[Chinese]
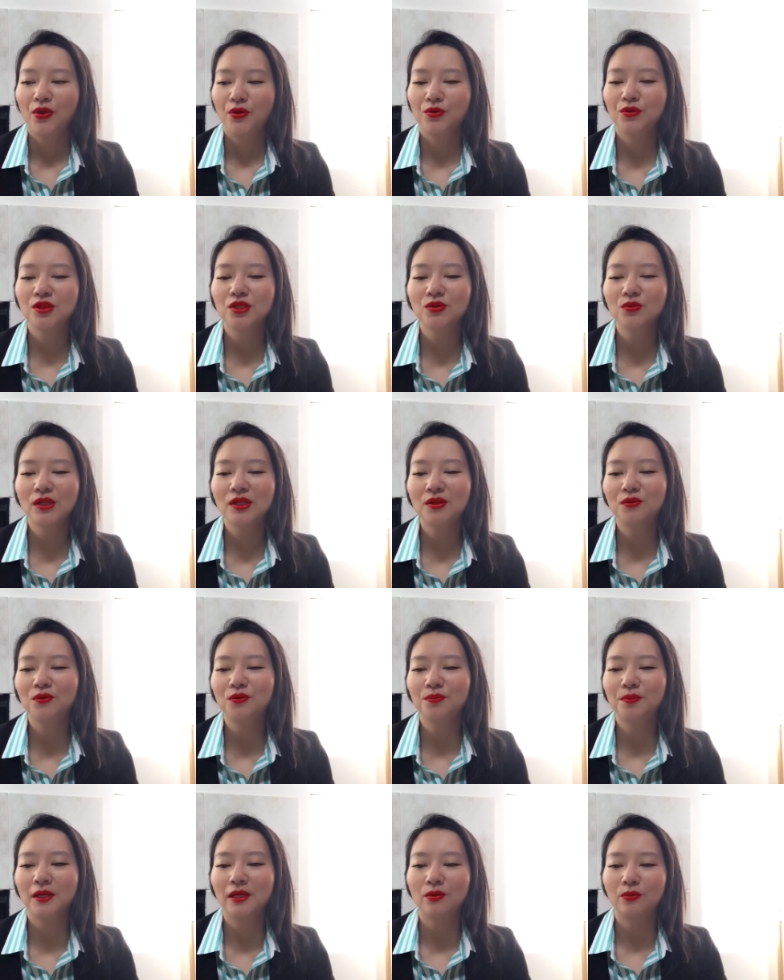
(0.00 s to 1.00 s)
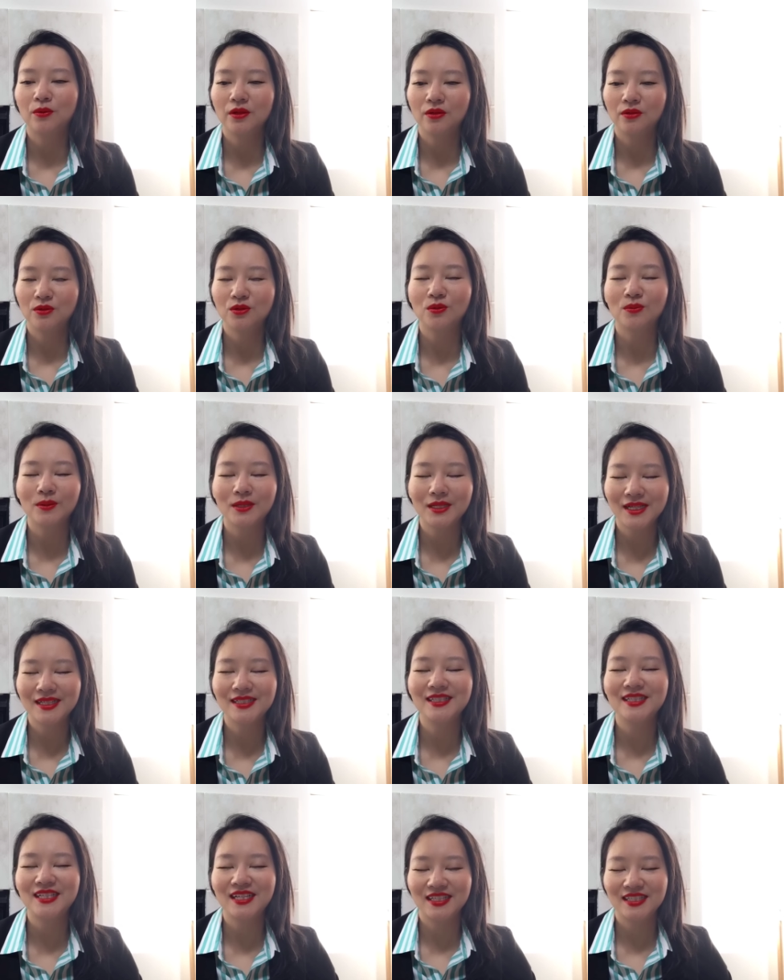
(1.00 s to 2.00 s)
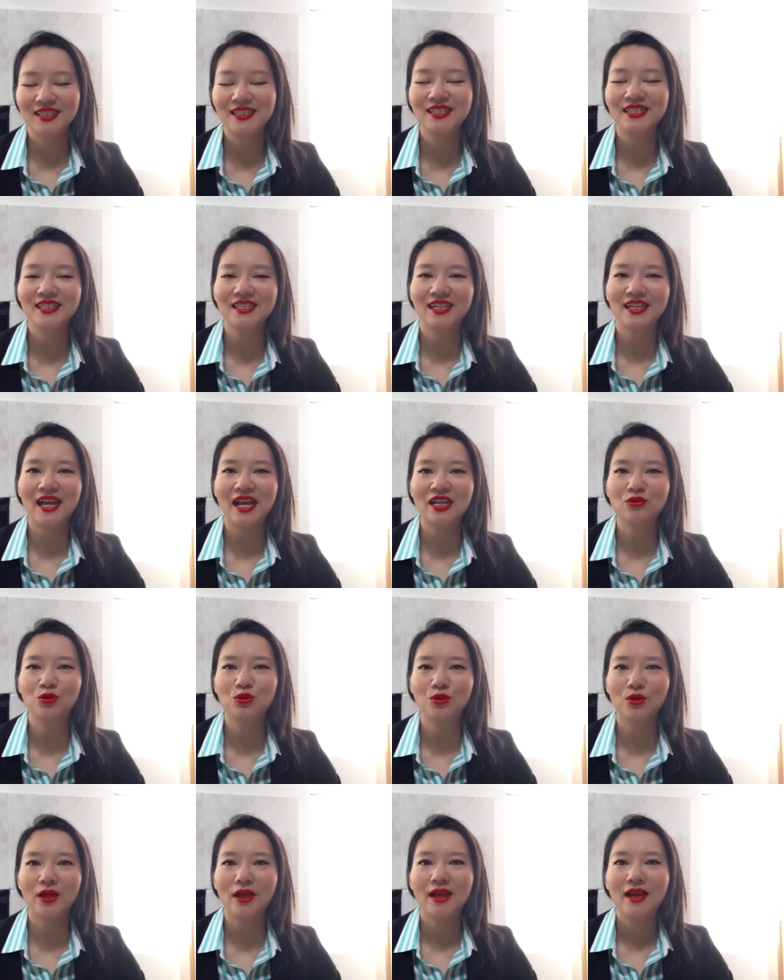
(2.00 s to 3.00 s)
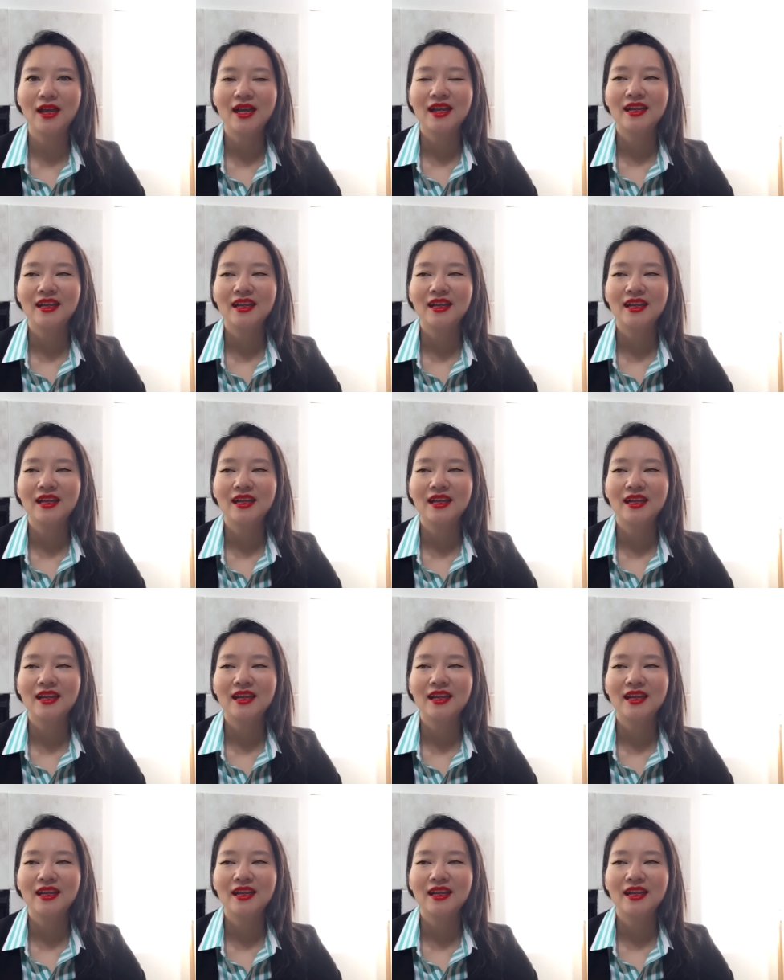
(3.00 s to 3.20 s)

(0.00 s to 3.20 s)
于是对了物品我有一种更珍惜的感觉。